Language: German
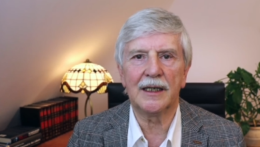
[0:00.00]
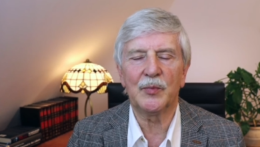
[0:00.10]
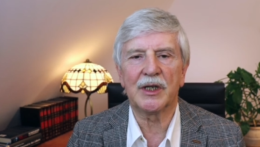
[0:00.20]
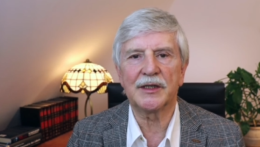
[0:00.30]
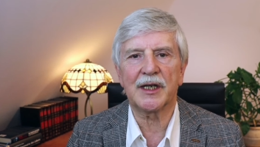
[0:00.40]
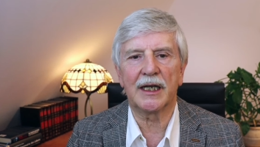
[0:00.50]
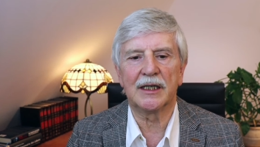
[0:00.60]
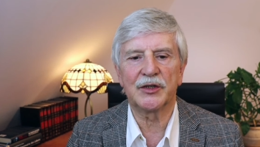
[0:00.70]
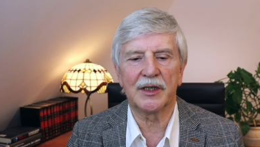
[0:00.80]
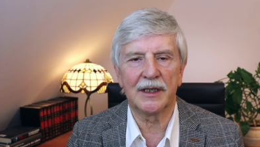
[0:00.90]
gibt es einen
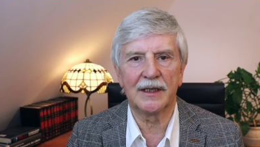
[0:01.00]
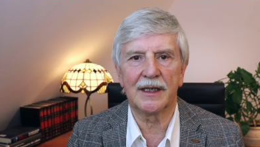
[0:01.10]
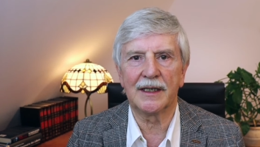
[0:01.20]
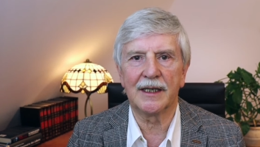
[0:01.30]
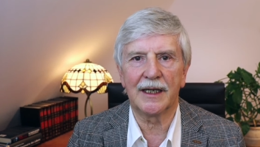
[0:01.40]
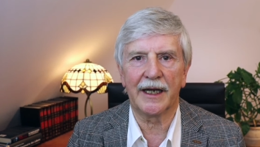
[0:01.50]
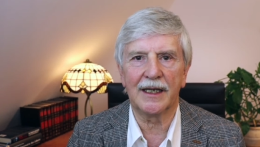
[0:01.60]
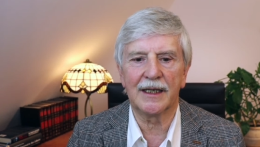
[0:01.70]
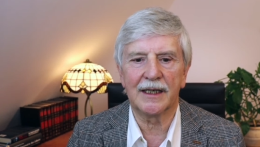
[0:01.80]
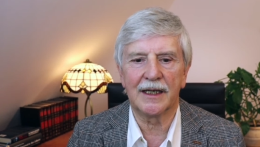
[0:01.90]
Sinn, den
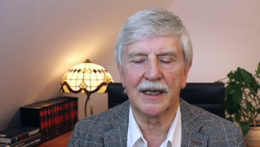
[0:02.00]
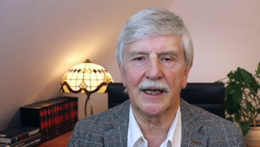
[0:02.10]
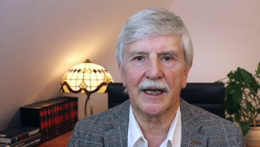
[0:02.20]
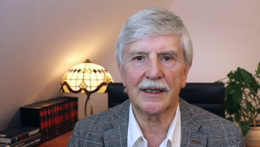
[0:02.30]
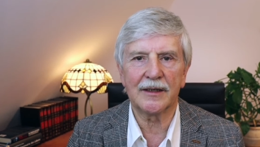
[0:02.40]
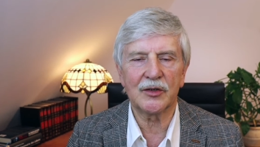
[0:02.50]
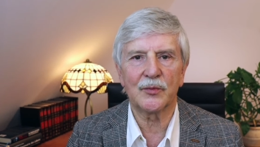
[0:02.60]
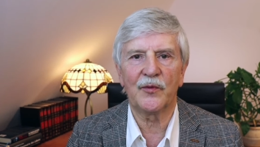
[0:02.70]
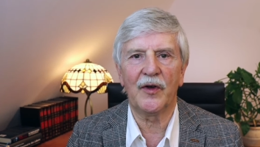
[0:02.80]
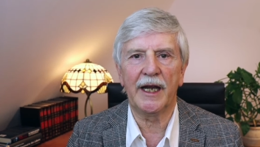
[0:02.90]
eigenen Garten zu
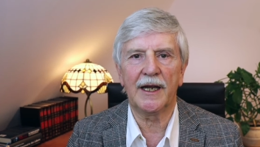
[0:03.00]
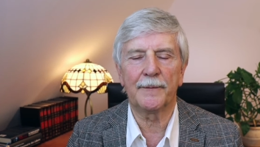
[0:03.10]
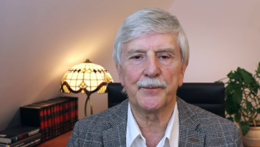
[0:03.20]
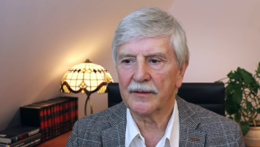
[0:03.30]
pflegen,